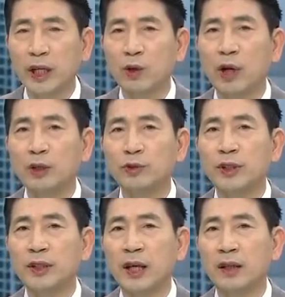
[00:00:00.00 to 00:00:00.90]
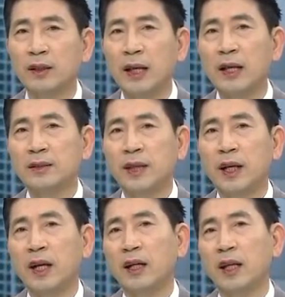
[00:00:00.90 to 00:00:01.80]
작용할 수 있다는
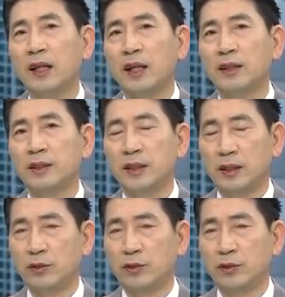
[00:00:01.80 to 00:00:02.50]
세간의 여러 가지